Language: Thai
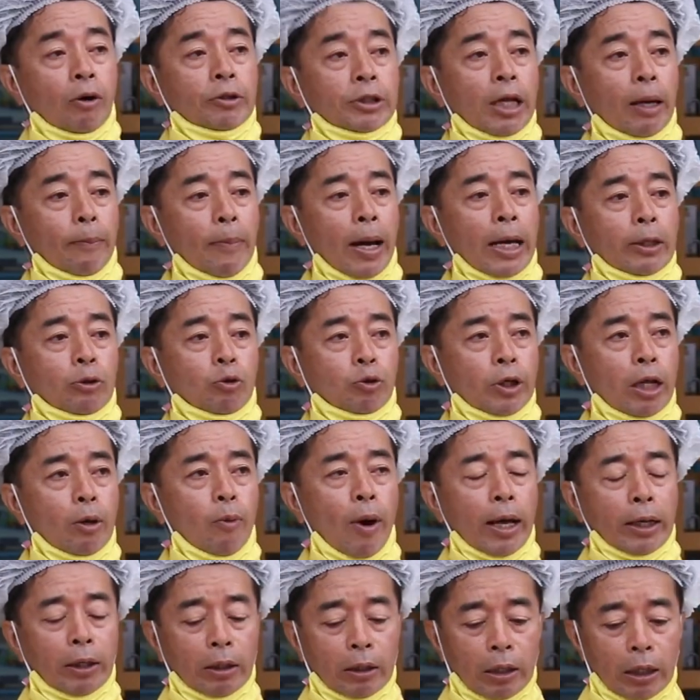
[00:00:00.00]
เขาสามารถอยู่ได้
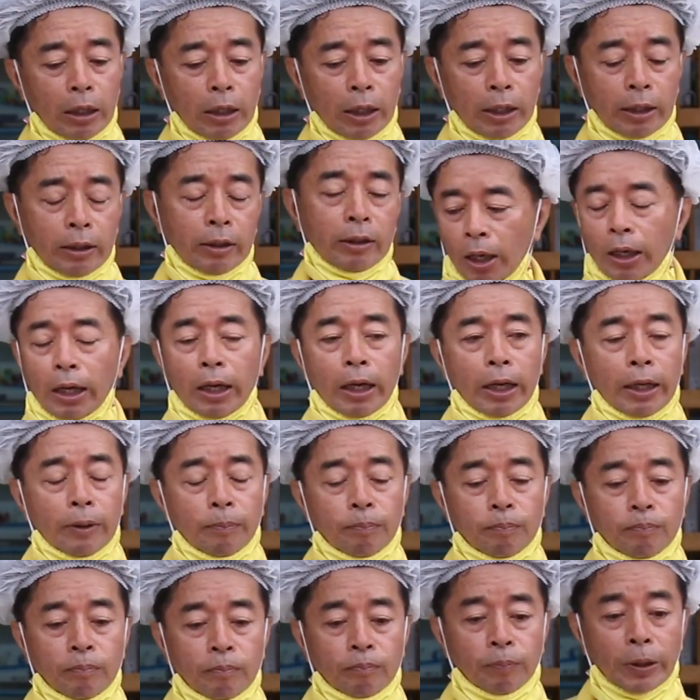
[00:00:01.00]
วันหนึ่งเลย ก็เลย
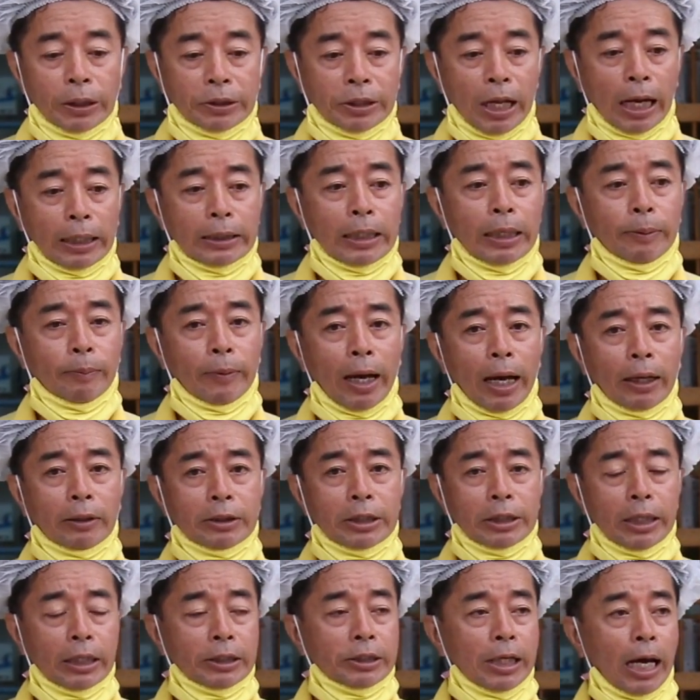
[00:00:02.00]
ปรึกษาทีมงาน
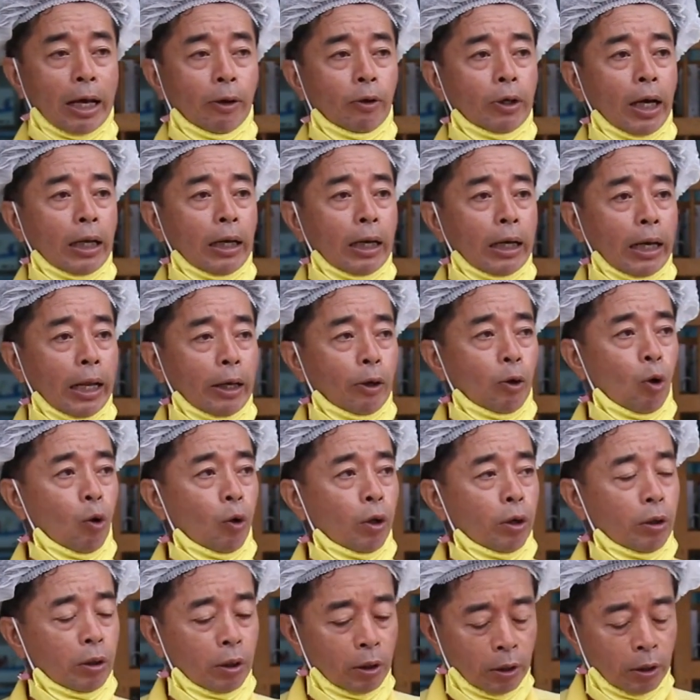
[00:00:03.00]
จิตอาสาด้วยกันหลาย ๆ คน